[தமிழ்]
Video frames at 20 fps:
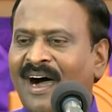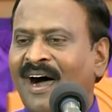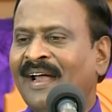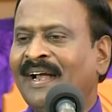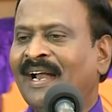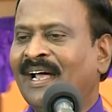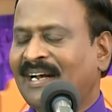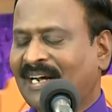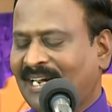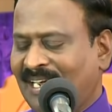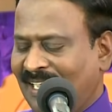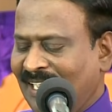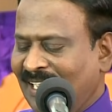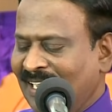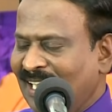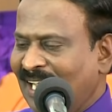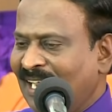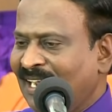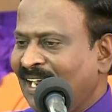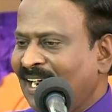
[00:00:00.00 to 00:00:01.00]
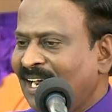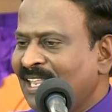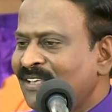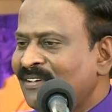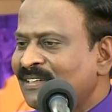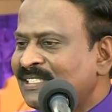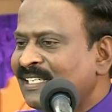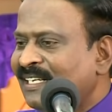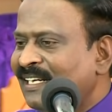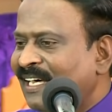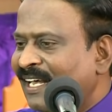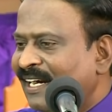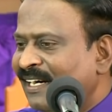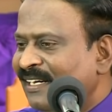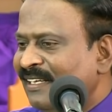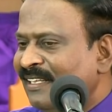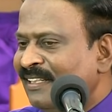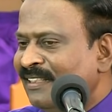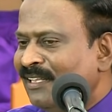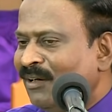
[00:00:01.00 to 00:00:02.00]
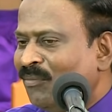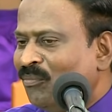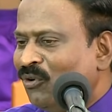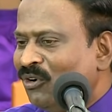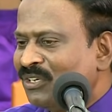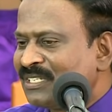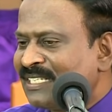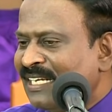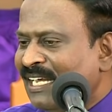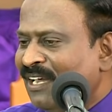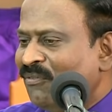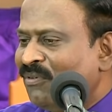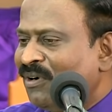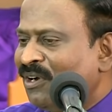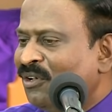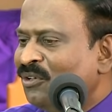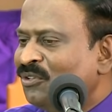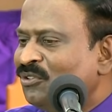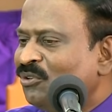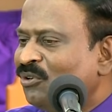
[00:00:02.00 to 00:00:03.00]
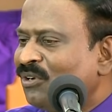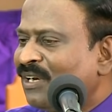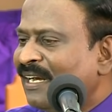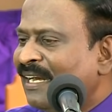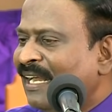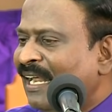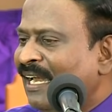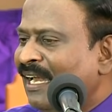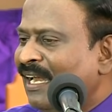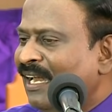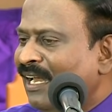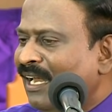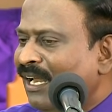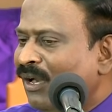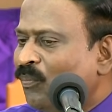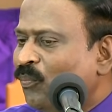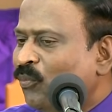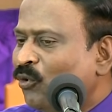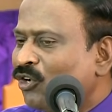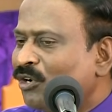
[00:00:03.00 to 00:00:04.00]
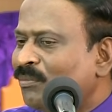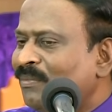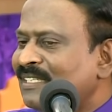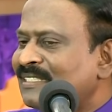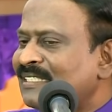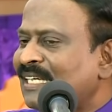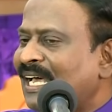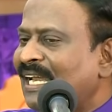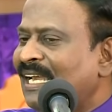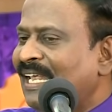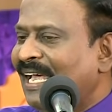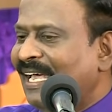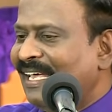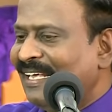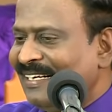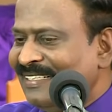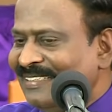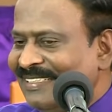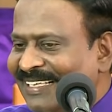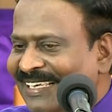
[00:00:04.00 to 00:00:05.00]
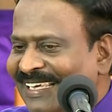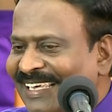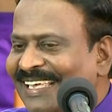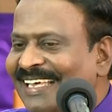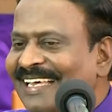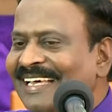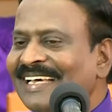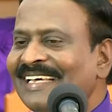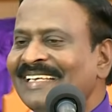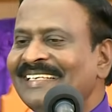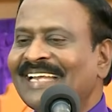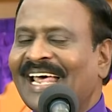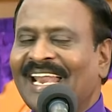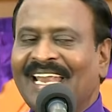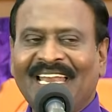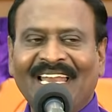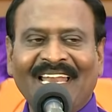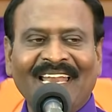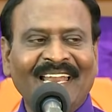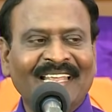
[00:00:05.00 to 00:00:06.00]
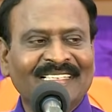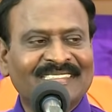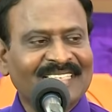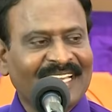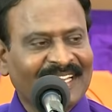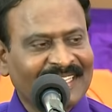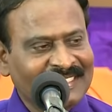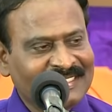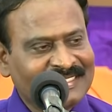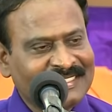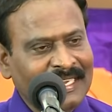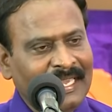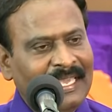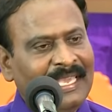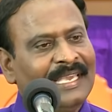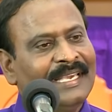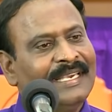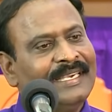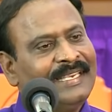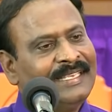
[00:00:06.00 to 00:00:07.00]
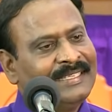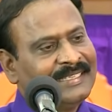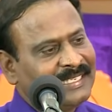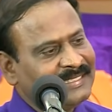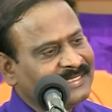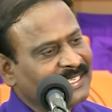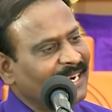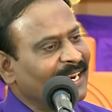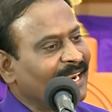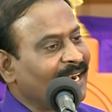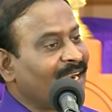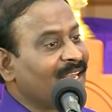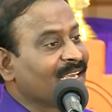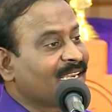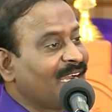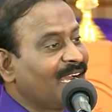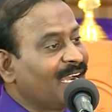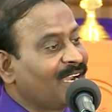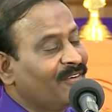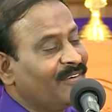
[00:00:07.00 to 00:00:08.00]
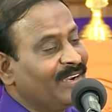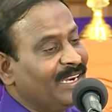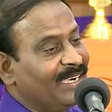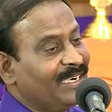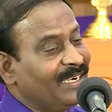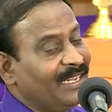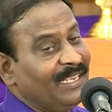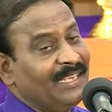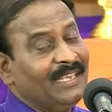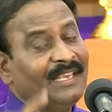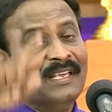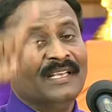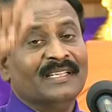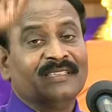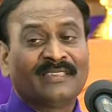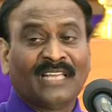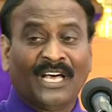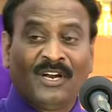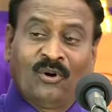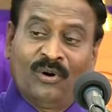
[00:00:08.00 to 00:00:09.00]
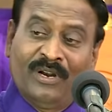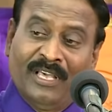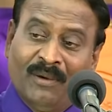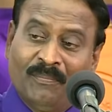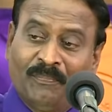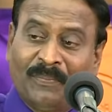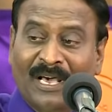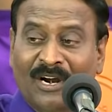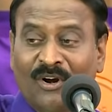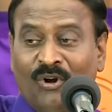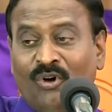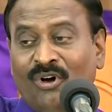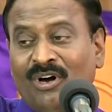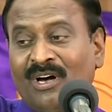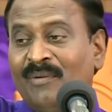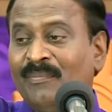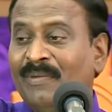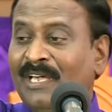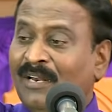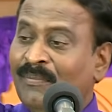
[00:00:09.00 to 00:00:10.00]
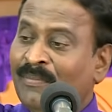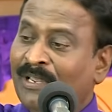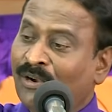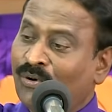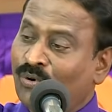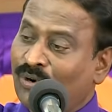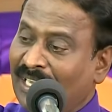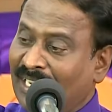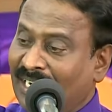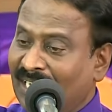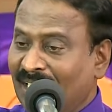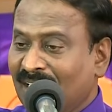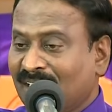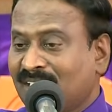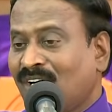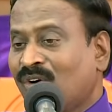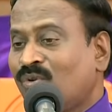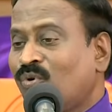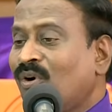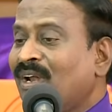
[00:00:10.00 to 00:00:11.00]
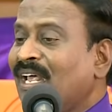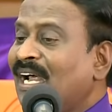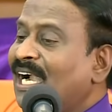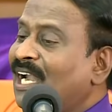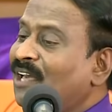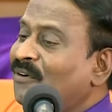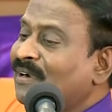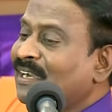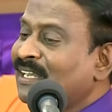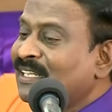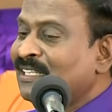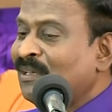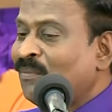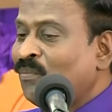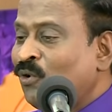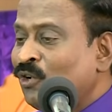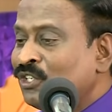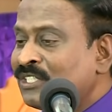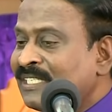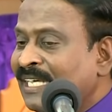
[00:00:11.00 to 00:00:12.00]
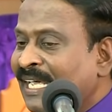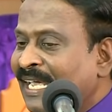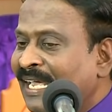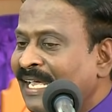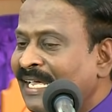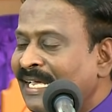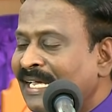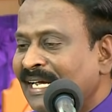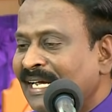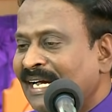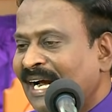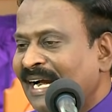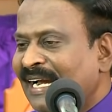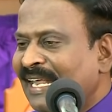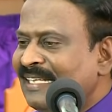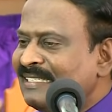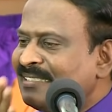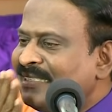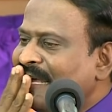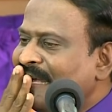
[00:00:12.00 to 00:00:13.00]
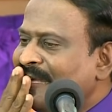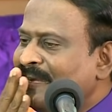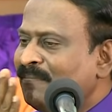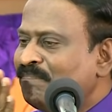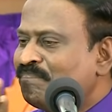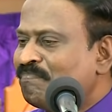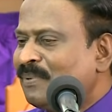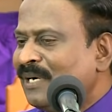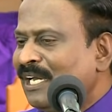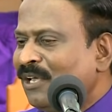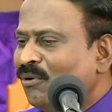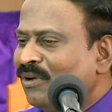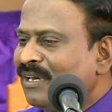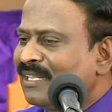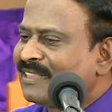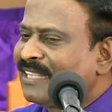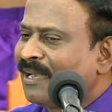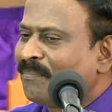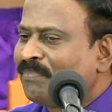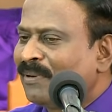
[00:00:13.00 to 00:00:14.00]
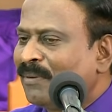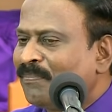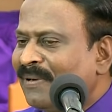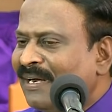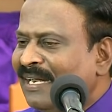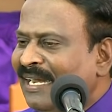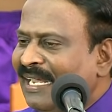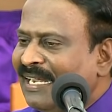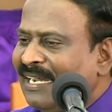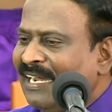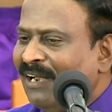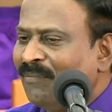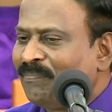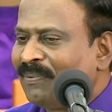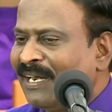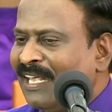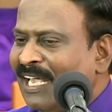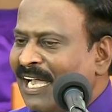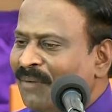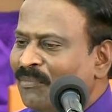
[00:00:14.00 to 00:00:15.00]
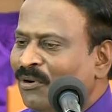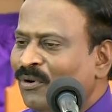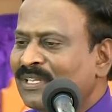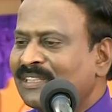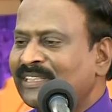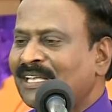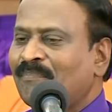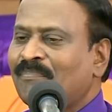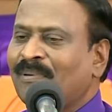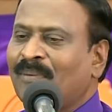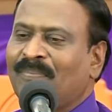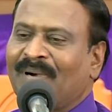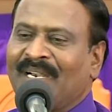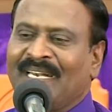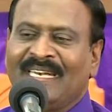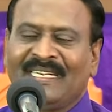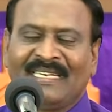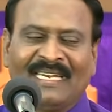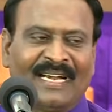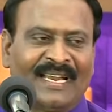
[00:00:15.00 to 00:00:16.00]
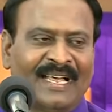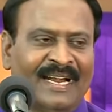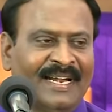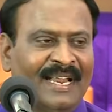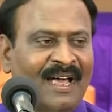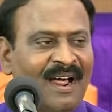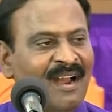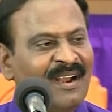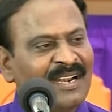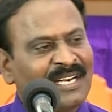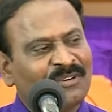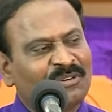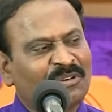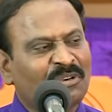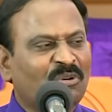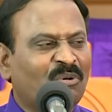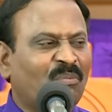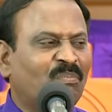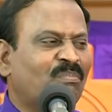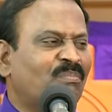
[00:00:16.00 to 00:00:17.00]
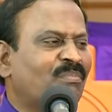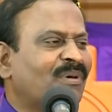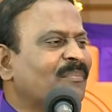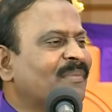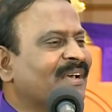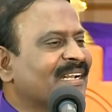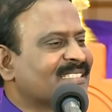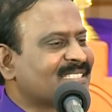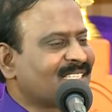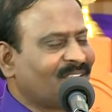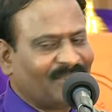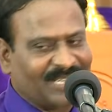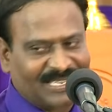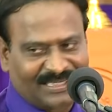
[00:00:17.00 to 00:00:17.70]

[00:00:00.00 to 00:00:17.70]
ஆனால் க்ளீனாக எழுதி வச்சுட்டார் இந்த மோசை இவ்வளவு தூரம் நல்ல பொறுமசாலியாக இருந்து நல்லா சகிச்சு இந்த ஜனங்களுக்காக வேண்டி தன்னுடைய பரலோக மேன்மையை கூட இழக்கக்கூடிய அளவுக்கு இருந்த மோசே கடைசியாக இப்படி ஒரு தப்பை பண்ணி கீழ்ப்படியாமல் ஒரு தப்பை பண்ணிட்டியடான்னு ஆண்டவருக்கு ரொம்ப மனசுக்கு